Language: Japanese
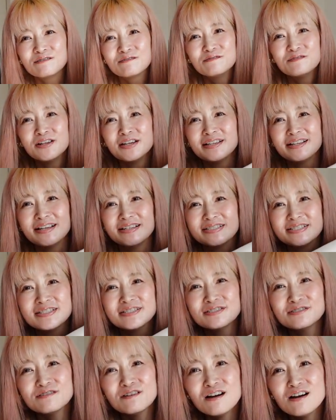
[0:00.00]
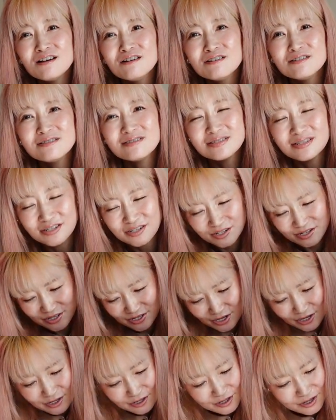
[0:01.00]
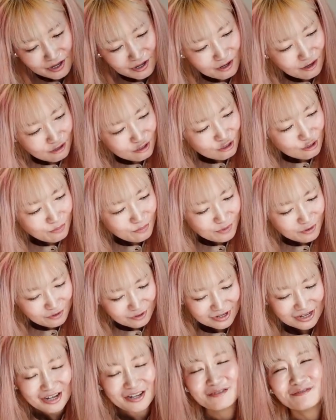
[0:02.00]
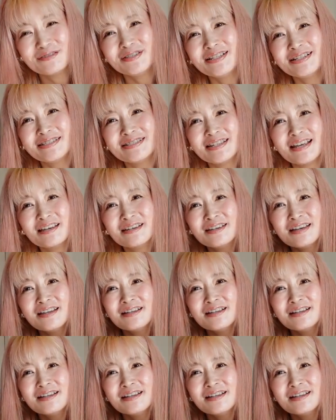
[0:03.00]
これね、質感全然安っぽくないのに1000